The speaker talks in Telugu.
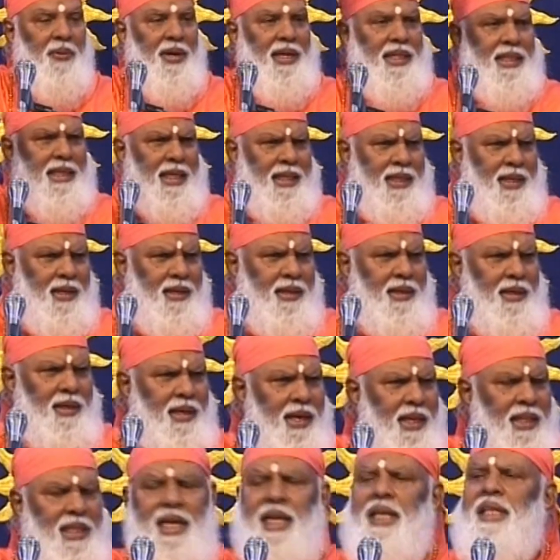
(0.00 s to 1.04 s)
ఎందుకని ఆగిపోయింది
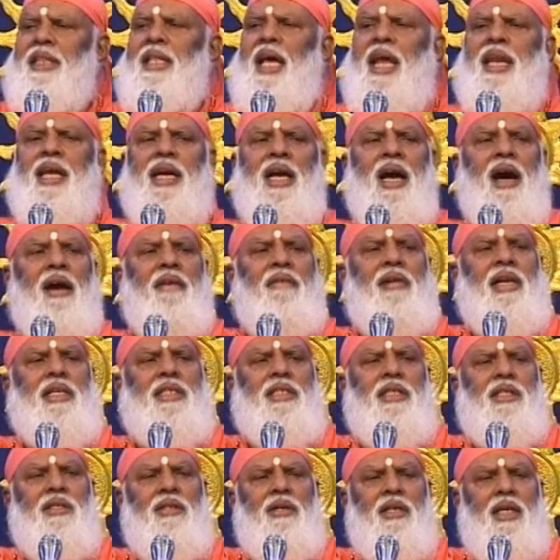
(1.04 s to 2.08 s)
అది ఎందుకని దానికి
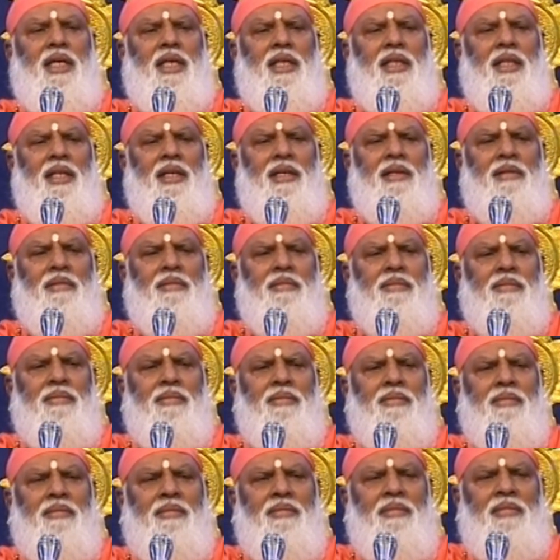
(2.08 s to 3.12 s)
కావాల్సింది దొరికింది
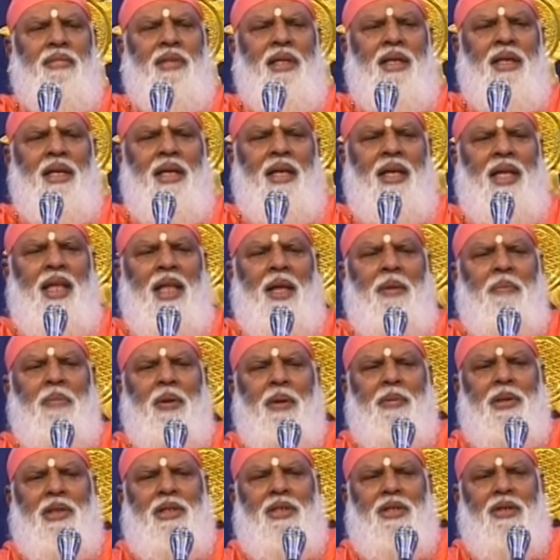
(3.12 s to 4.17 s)

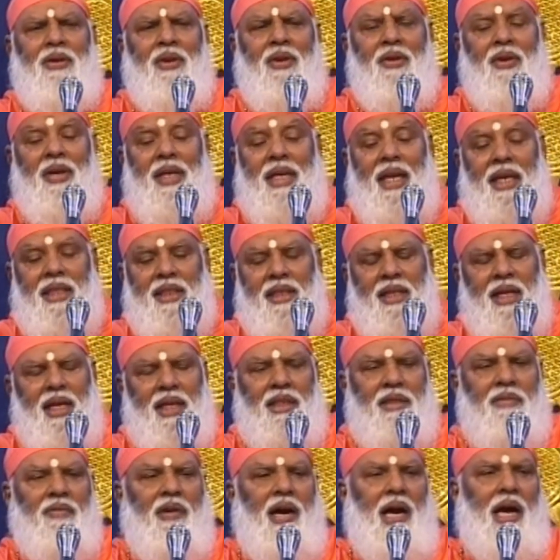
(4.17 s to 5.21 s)
ఈ ప్రపంచంలో
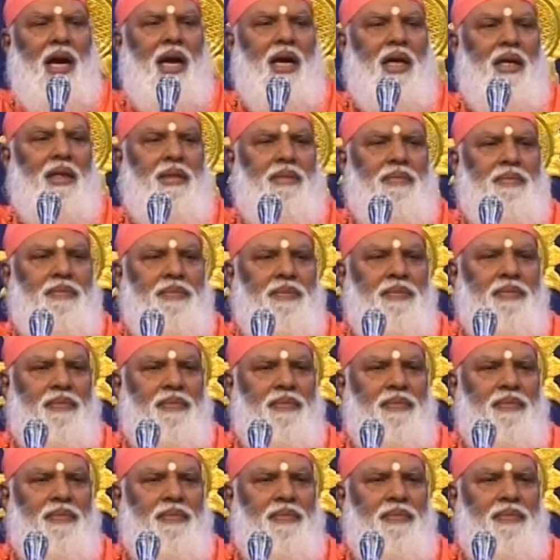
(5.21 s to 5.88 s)
యద్గత్వ